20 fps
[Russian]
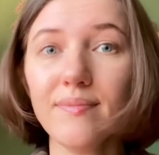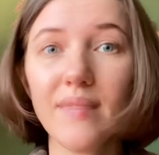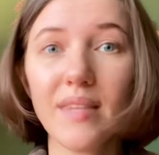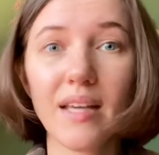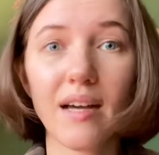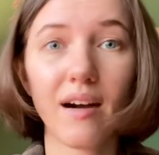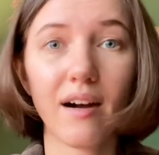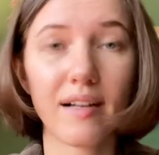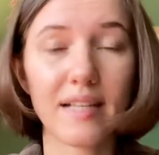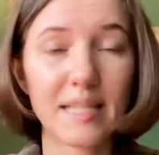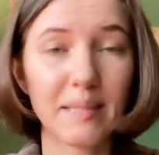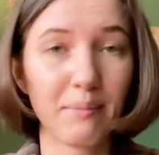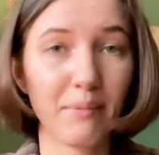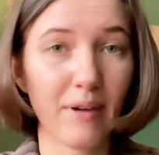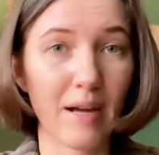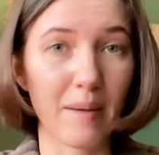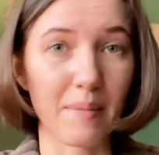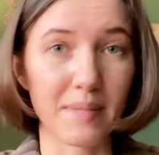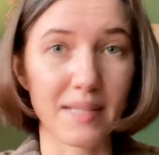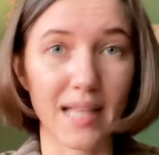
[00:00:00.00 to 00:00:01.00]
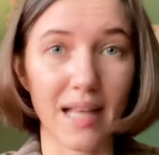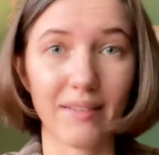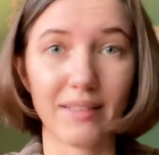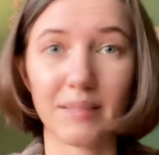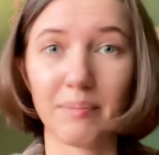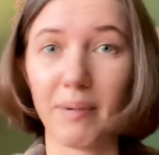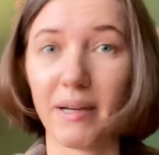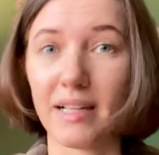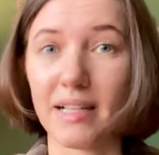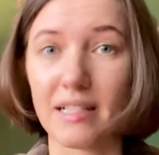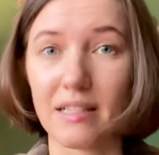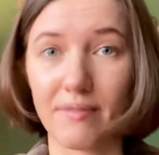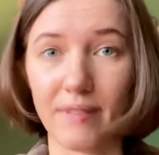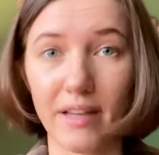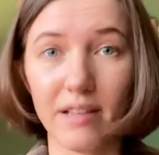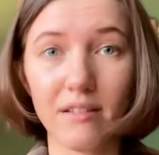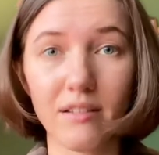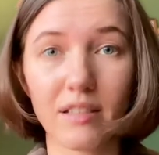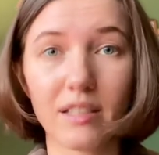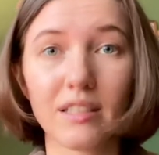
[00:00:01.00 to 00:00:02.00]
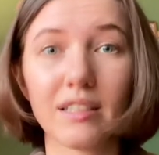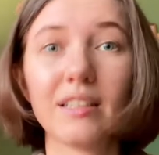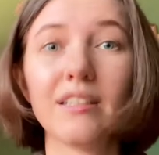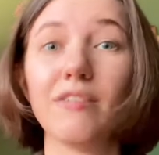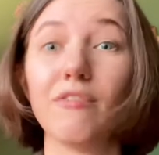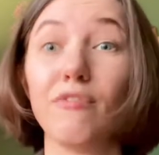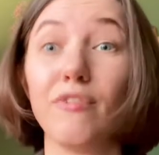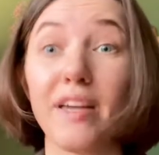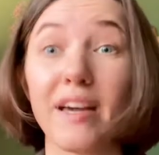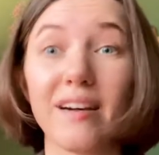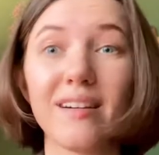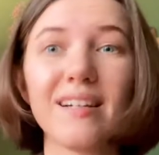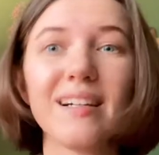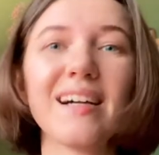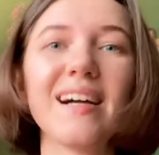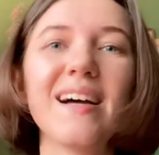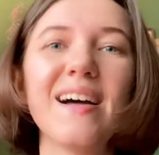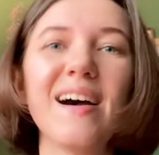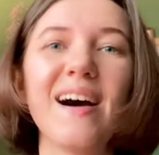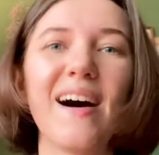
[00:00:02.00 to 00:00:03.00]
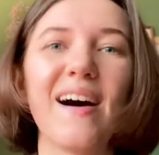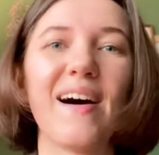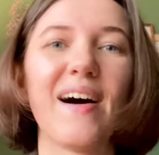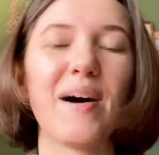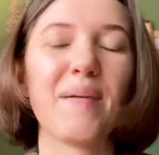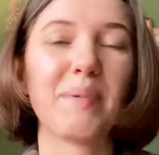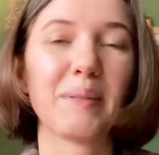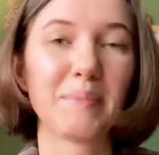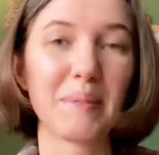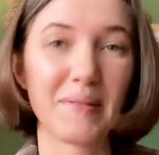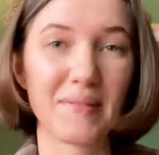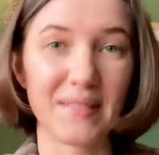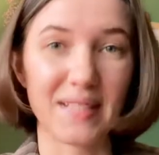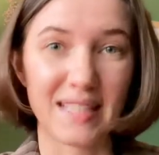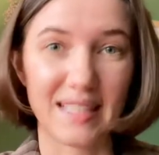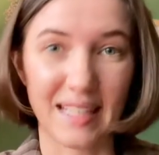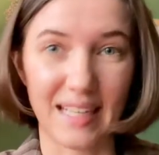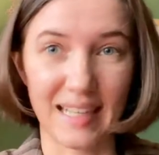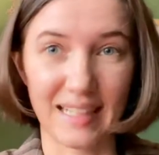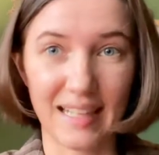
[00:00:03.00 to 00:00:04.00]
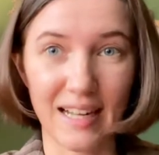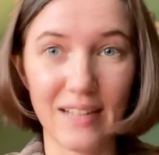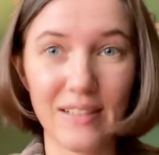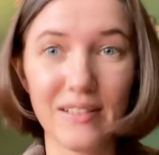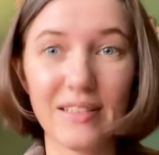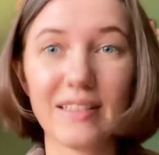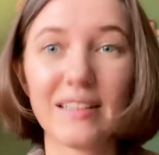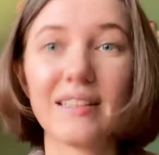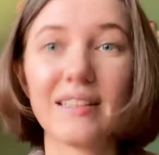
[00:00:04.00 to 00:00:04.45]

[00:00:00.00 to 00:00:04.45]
А, не забываем ставить палец вверх, вверх а, подписываться на канал,